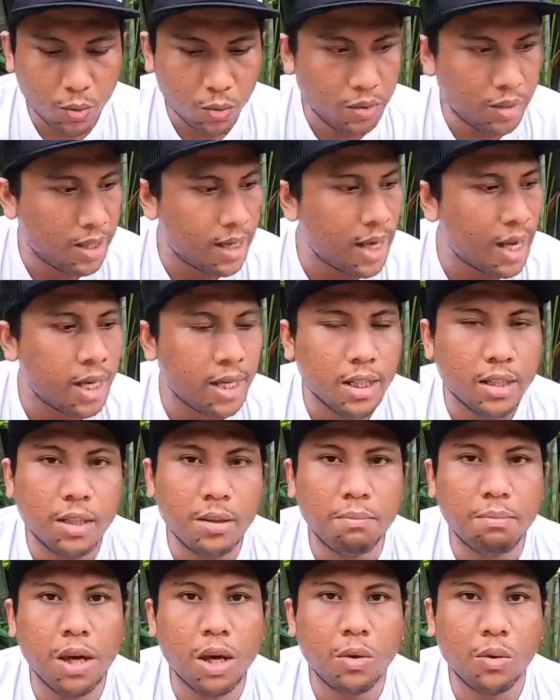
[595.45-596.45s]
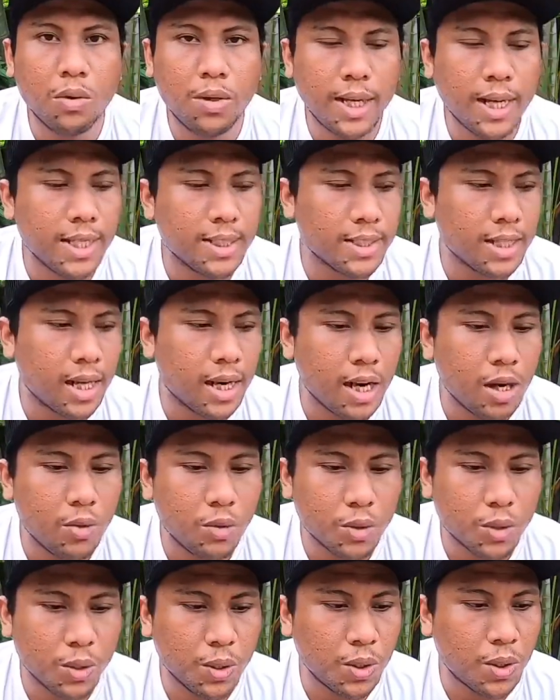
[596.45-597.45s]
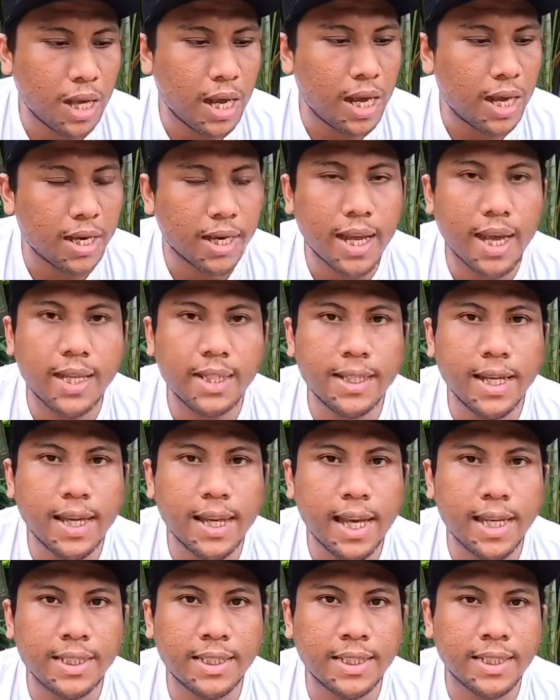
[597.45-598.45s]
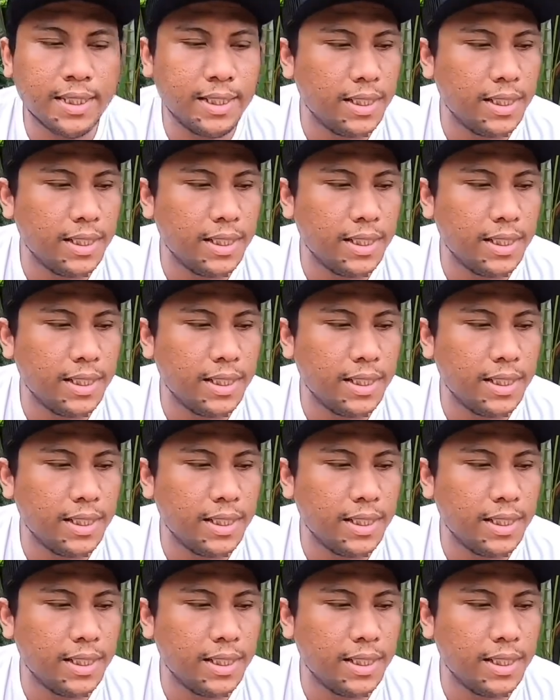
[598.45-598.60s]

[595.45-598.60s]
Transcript: udah ditimbang udah sekarang untuk harganya guys